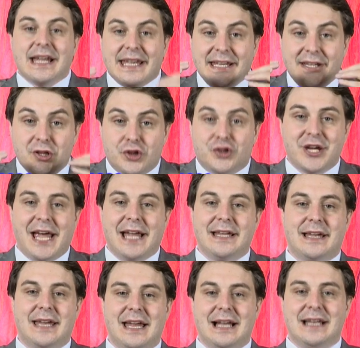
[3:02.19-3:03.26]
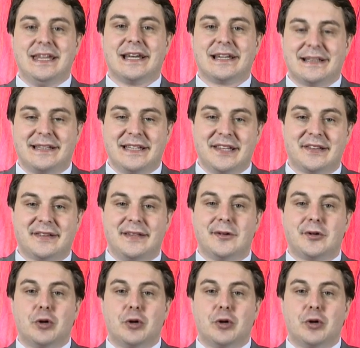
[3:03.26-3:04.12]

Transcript: In genere gli artisti